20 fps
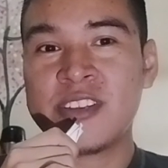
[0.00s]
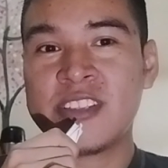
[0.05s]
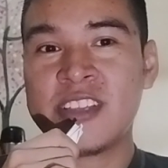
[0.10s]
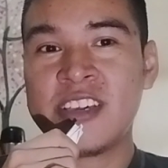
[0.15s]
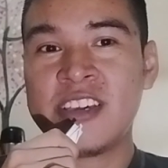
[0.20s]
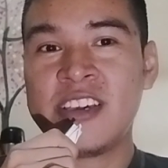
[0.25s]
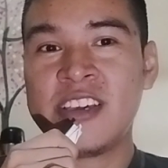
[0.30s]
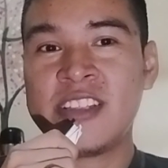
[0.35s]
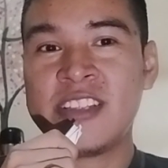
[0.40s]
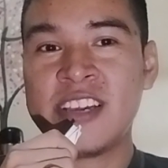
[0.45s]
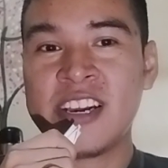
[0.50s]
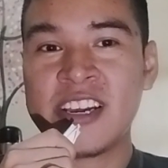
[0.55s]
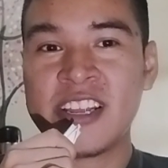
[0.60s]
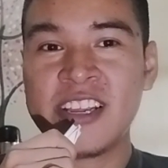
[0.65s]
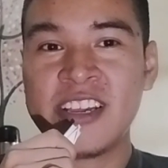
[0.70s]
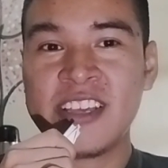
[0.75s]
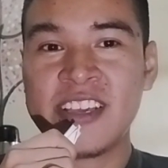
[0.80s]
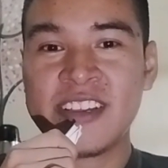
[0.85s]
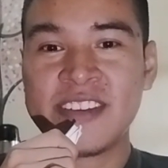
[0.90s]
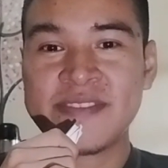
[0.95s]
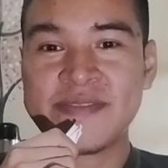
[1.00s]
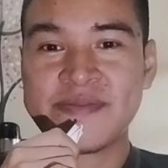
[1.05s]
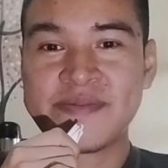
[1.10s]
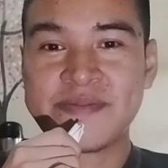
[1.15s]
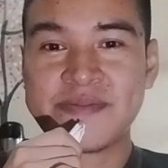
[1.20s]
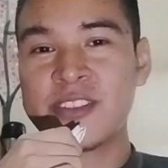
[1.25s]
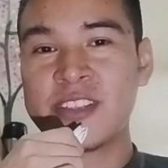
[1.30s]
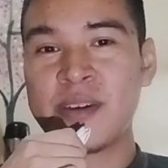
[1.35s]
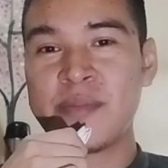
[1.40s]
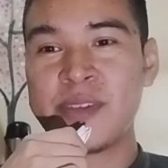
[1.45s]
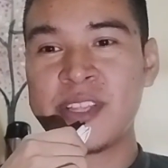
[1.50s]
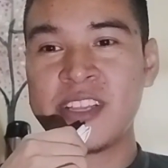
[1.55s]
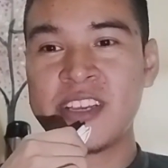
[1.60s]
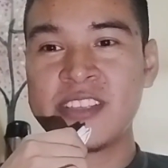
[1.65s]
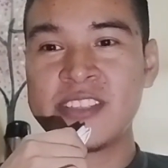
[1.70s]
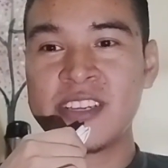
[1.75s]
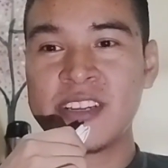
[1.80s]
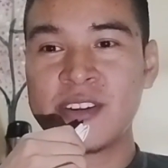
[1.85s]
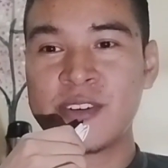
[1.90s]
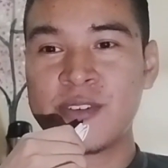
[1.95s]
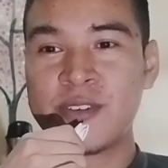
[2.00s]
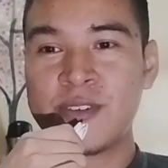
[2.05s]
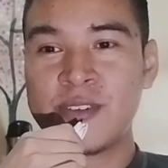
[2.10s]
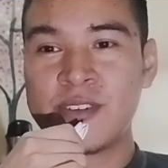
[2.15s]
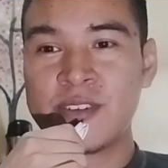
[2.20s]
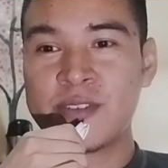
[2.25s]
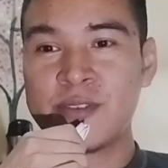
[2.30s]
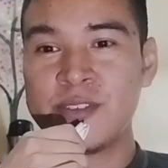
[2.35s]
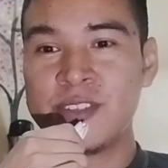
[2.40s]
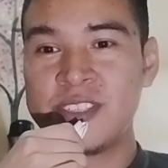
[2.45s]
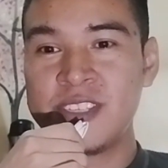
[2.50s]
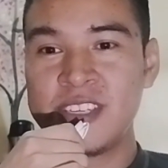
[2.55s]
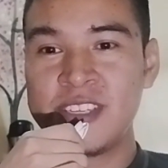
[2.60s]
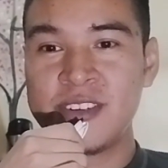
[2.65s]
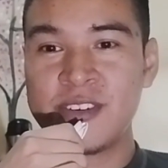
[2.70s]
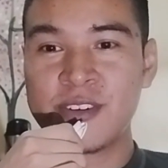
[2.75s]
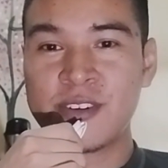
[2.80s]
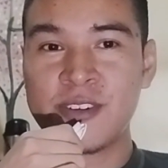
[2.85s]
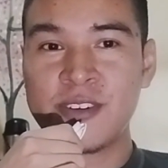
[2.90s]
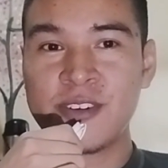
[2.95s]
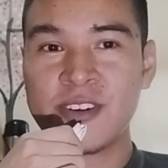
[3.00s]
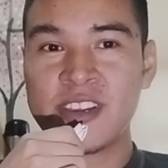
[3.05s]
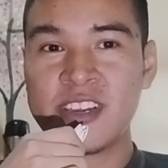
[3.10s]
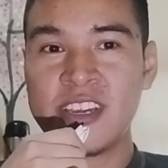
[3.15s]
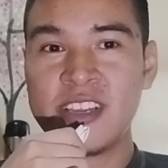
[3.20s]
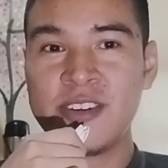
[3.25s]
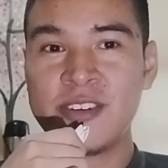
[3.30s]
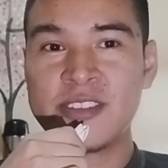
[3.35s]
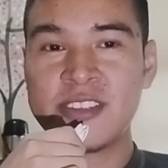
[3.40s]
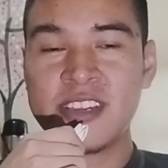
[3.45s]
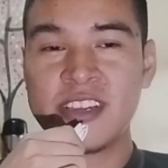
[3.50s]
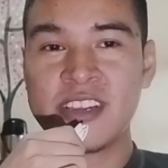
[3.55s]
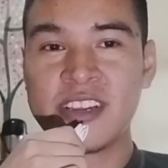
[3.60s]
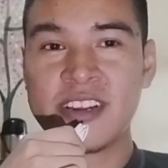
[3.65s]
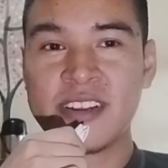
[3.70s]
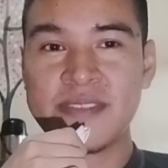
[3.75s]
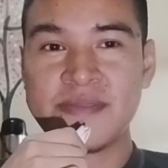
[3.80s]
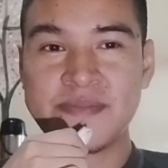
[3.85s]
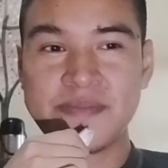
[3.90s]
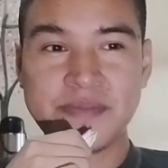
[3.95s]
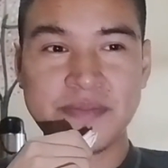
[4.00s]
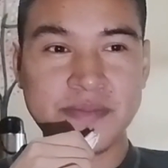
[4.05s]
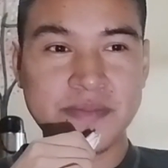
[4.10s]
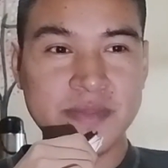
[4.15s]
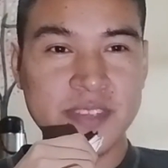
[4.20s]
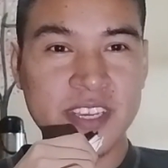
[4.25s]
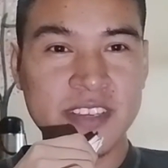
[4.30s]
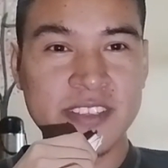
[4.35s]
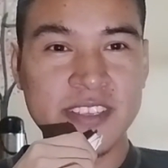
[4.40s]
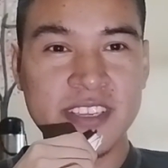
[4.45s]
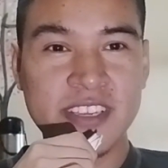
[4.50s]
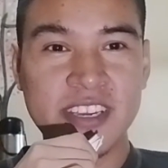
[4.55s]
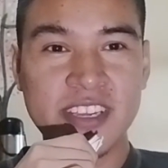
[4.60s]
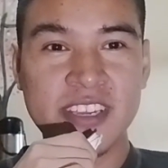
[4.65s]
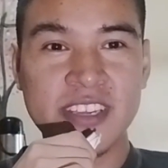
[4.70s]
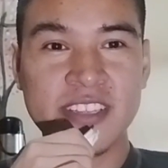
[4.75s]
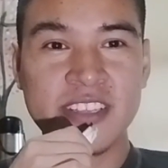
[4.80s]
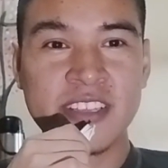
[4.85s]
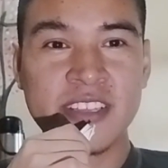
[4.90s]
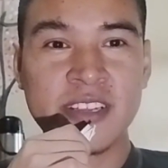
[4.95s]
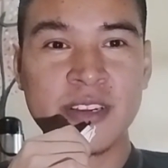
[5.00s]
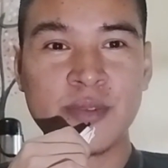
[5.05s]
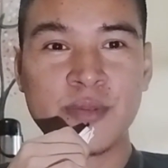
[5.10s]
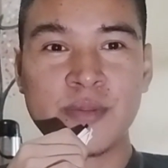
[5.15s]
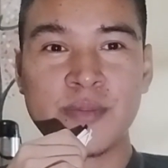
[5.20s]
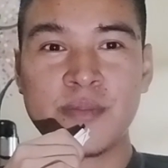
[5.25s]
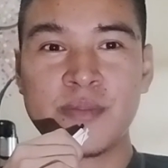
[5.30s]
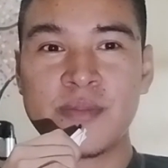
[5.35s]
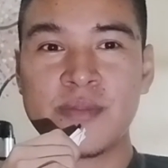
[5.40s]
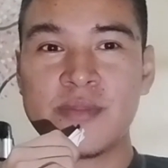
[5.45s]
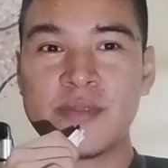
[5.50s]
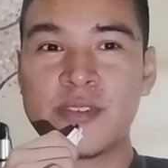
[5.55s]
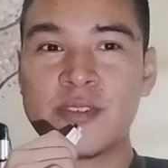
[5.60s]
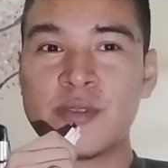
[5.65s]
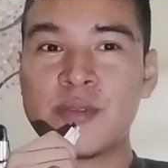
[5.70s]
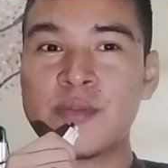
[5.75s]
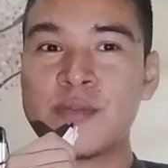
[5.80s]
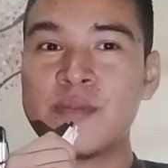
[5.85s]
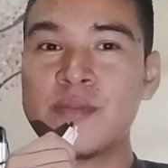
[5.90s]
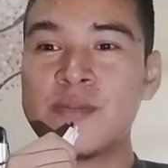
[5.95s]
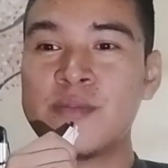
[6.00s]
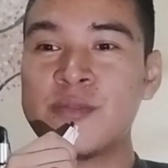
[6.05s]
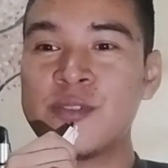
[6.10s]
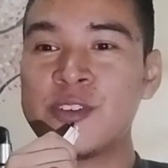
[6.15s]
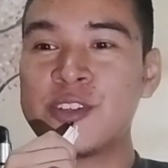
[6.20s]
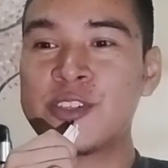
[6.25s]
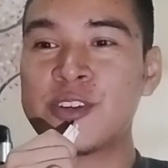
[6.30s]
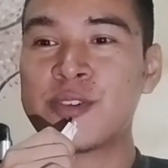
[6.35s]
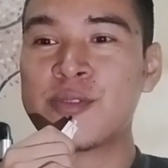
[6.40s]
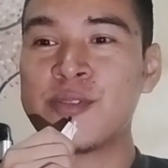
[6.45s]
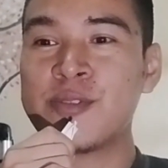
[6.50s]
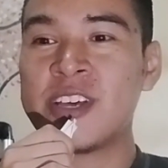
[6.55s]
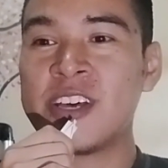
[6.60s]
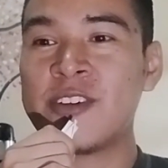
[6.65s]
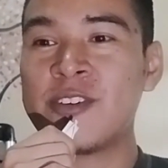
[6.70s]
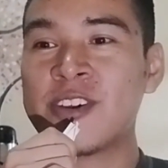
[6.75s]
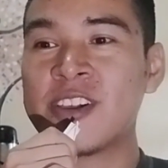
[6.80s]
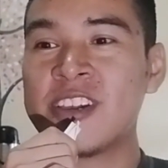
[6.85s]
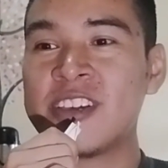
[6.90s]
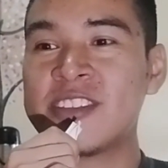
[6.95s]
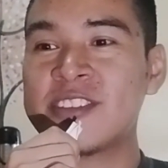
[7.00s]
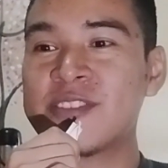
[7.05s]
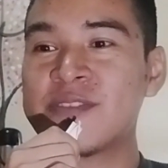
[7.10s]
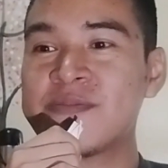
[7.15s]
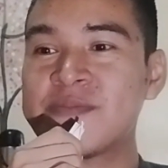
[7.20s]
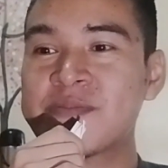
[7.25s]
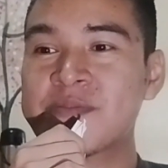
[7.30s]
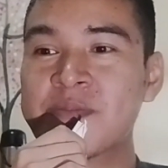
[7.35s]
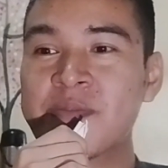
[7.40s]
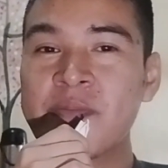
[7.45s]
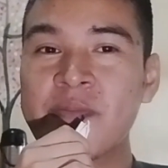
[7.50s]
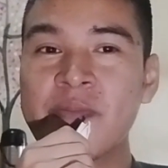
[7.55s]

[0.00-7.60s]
pues te, agreden o te amenazan con cuchillo o con lo que ellos tengan. Así que hay que tener mucho cuidado en esto.